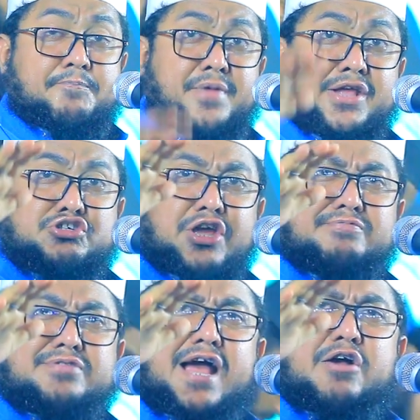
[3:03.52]
আপনি
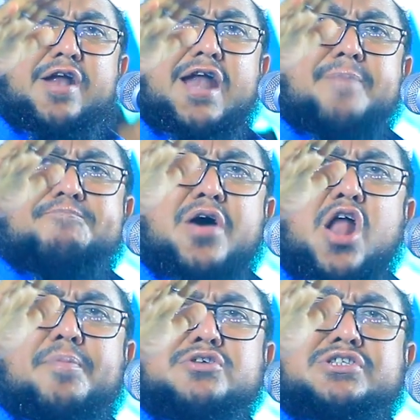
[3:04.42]
চিন্তা করেন আপনার
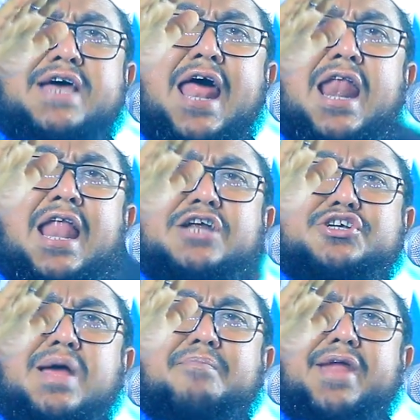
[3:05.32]
অবস্থান আল্লাহর
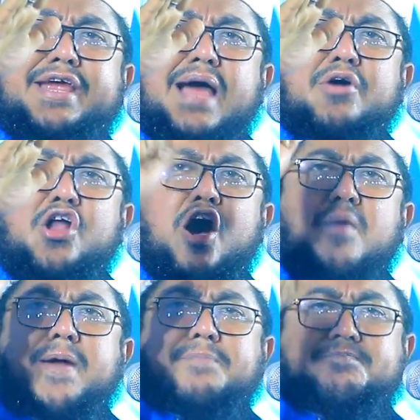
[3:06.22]
সামনে কেমন
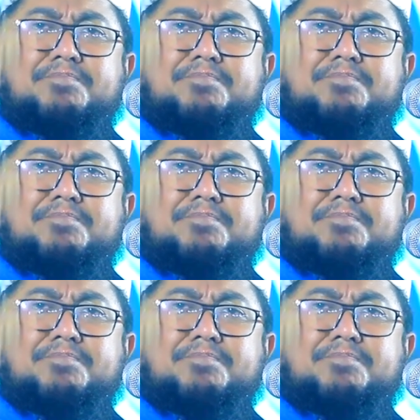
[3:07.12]
হবে